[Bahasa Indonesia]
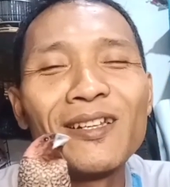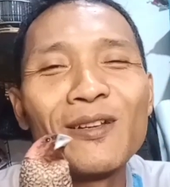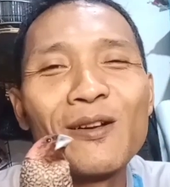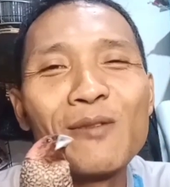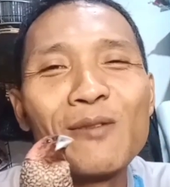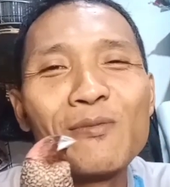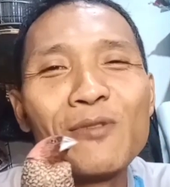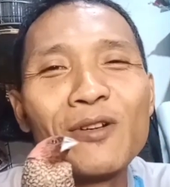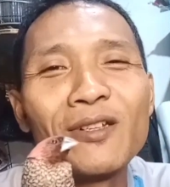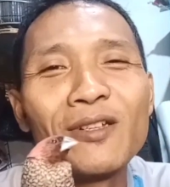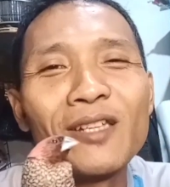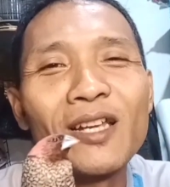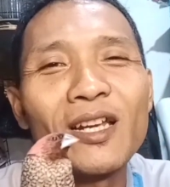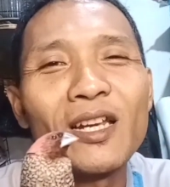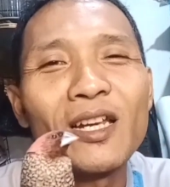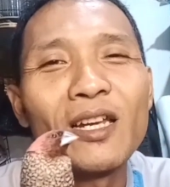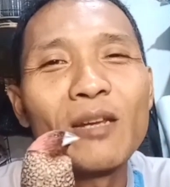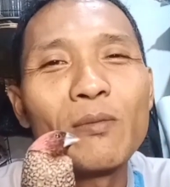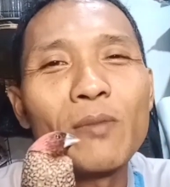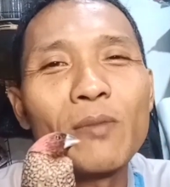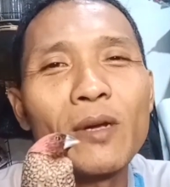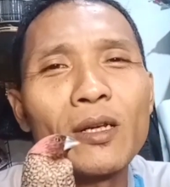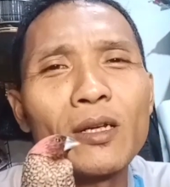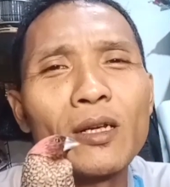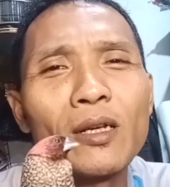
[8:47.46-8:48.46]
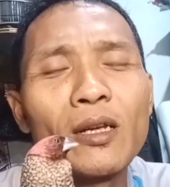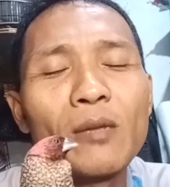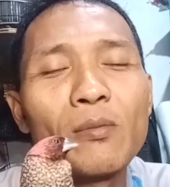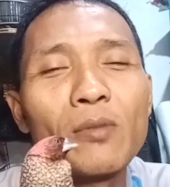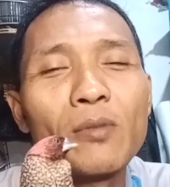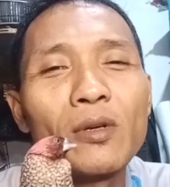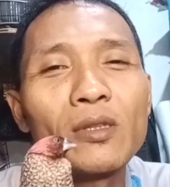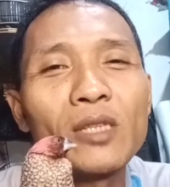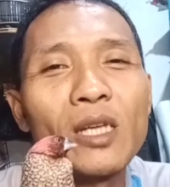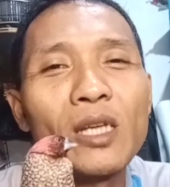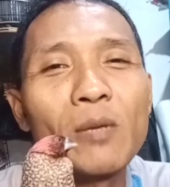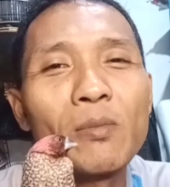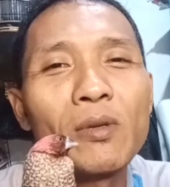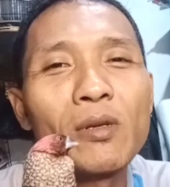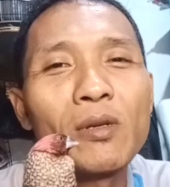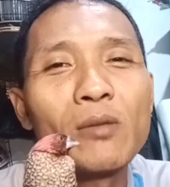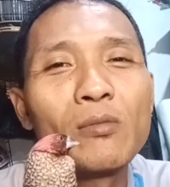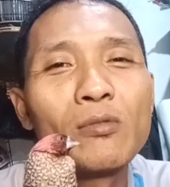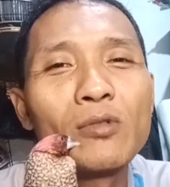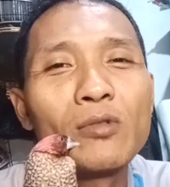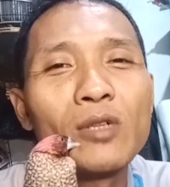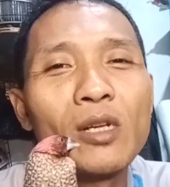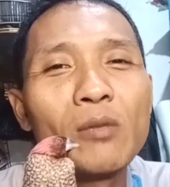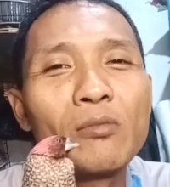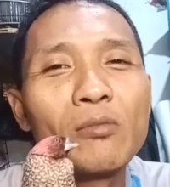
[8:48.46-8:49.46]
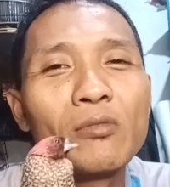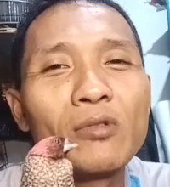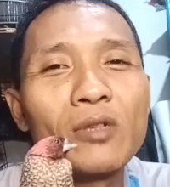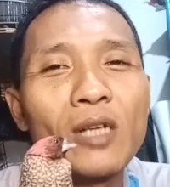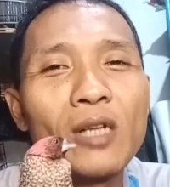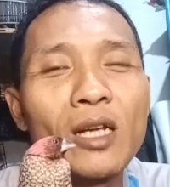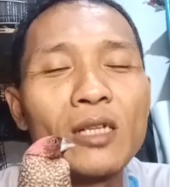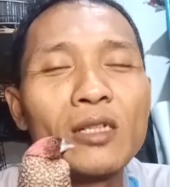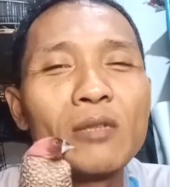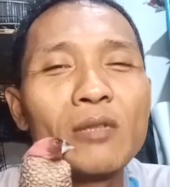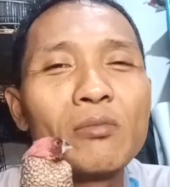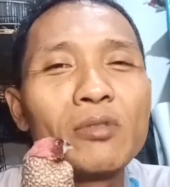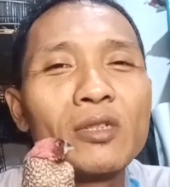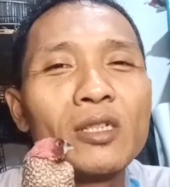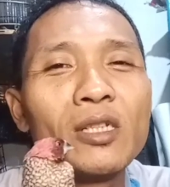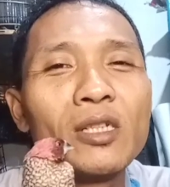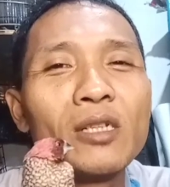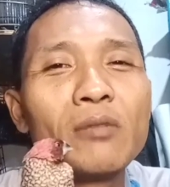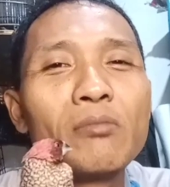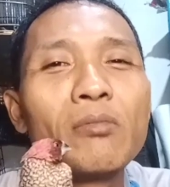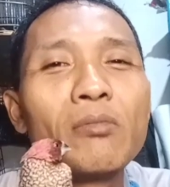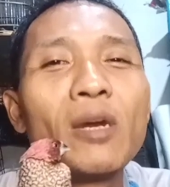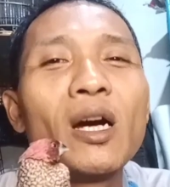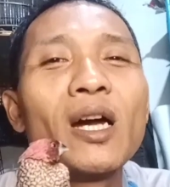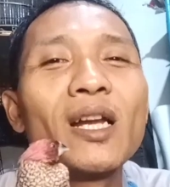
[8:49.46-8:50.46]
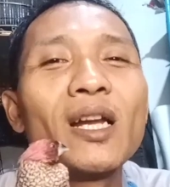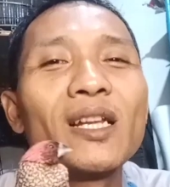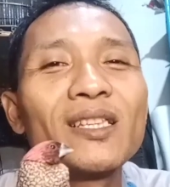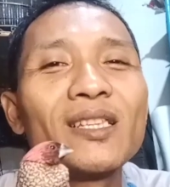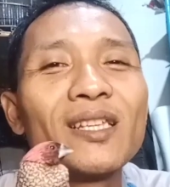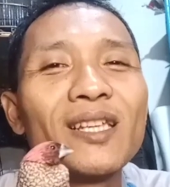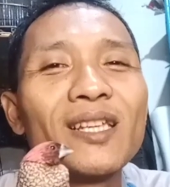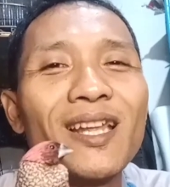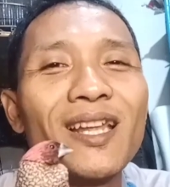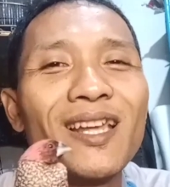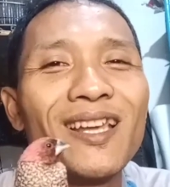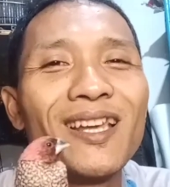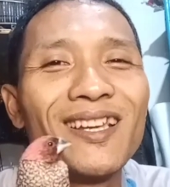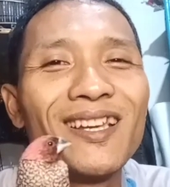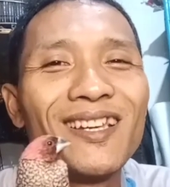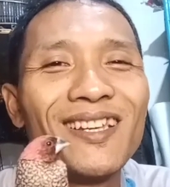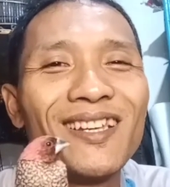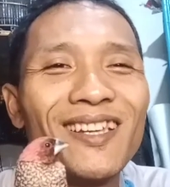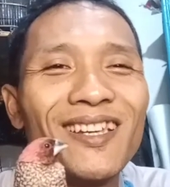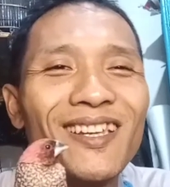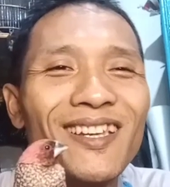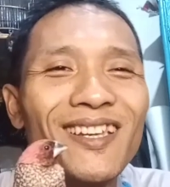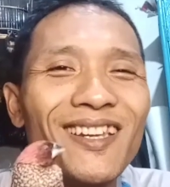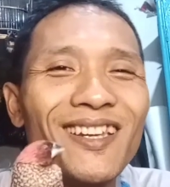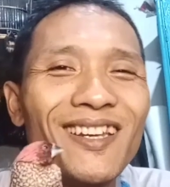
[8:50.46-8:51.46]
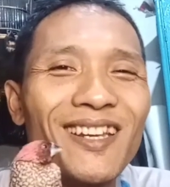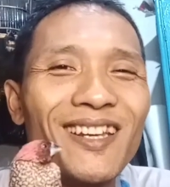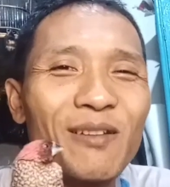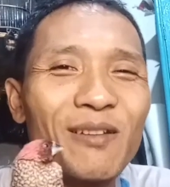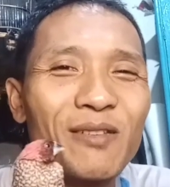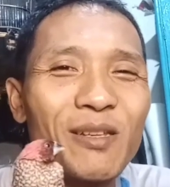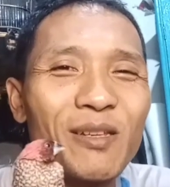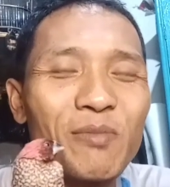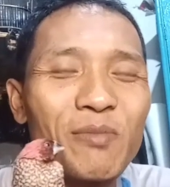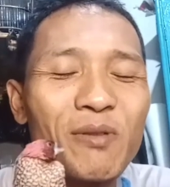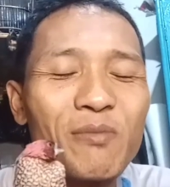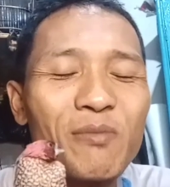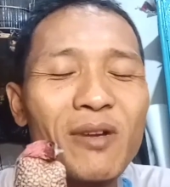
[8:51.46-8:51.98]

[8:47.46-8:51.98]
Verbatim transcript: ngomongnya kelipat-kelipat tapi mudah-mudahan di, dimengerti namanya ya.